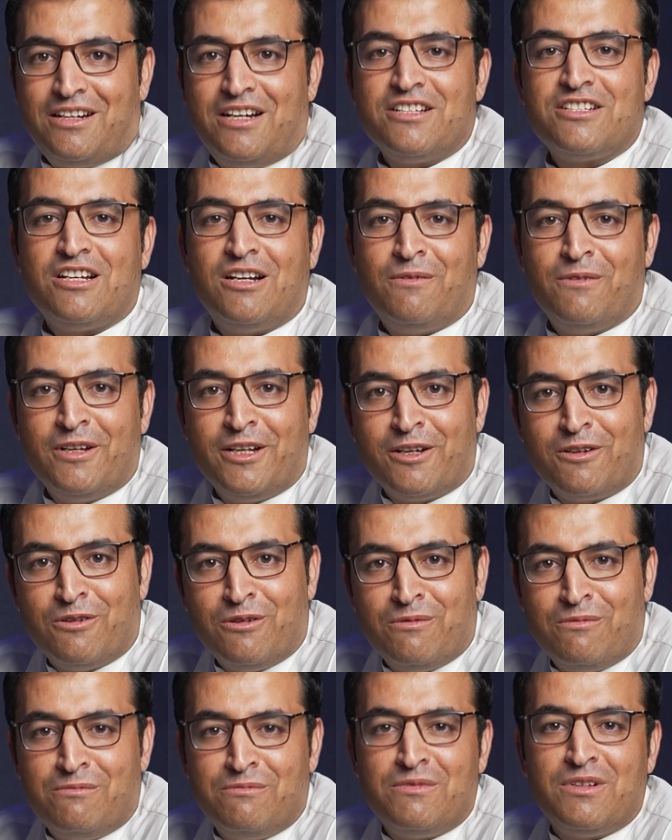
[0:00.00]
अस्सलाम
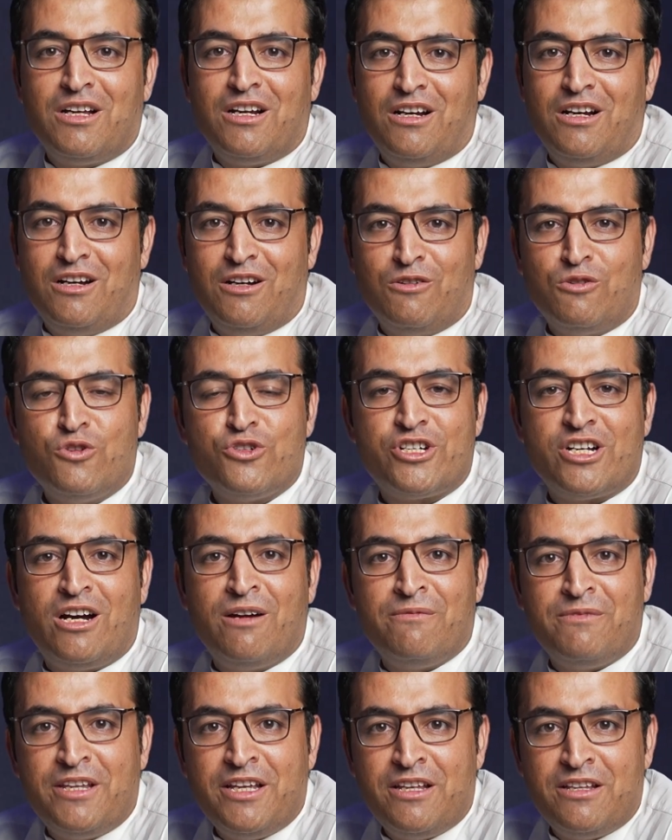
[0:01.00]
वालेकुम खुश
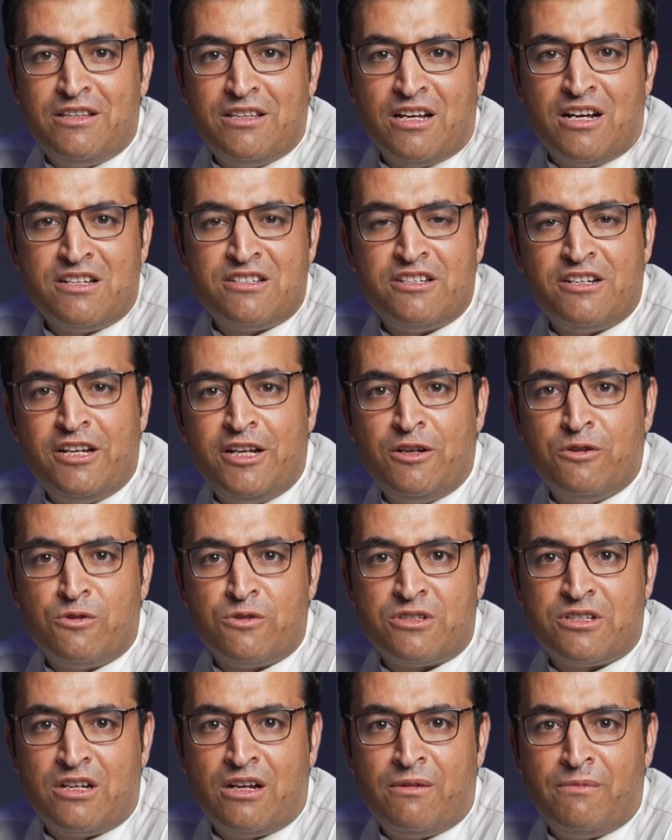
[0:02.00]
आमदीद नाजरीन और
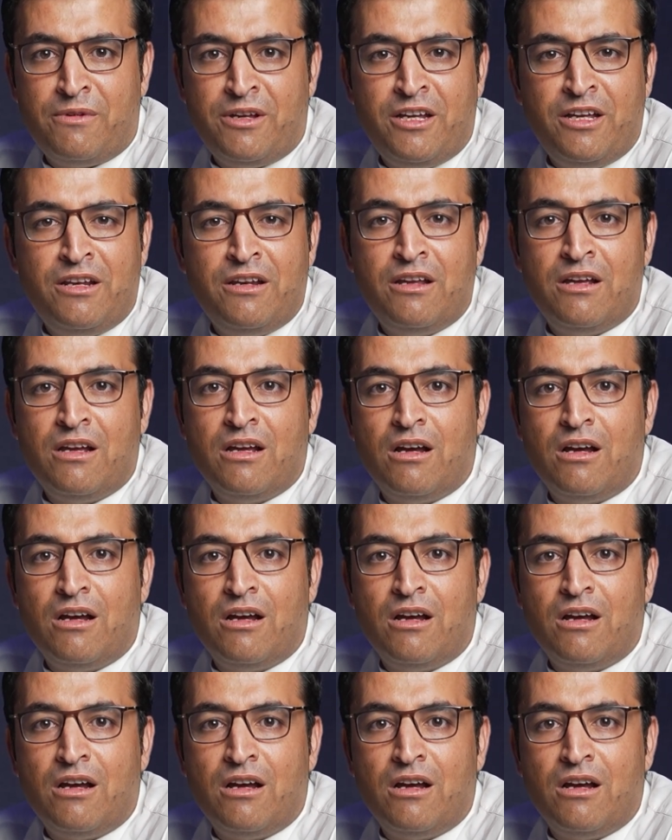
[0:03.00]
सामीन